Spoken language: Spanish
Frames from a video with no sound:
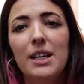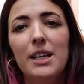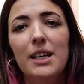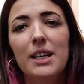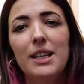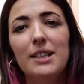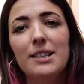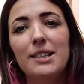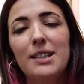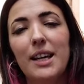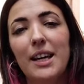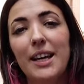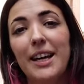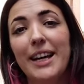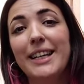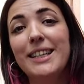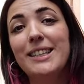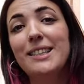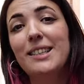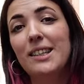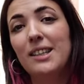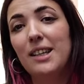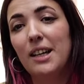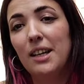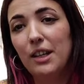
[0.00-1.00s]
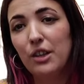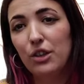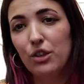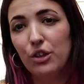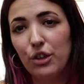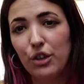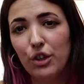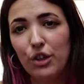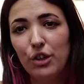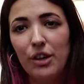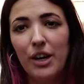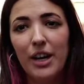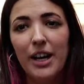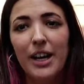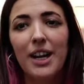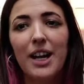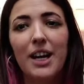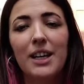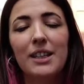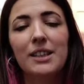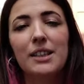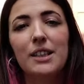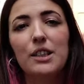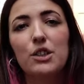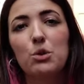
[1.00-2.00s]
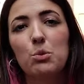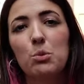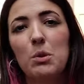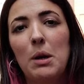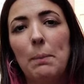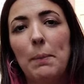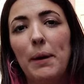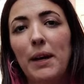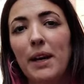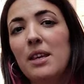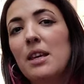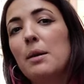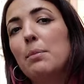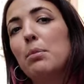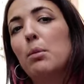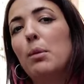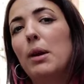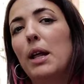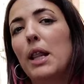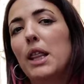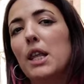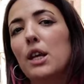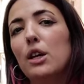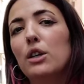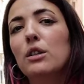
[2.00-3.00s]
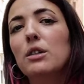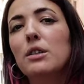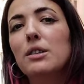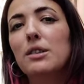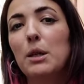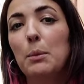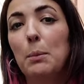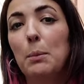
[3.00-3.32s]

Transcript: y es que este territorio era antes una pequeña población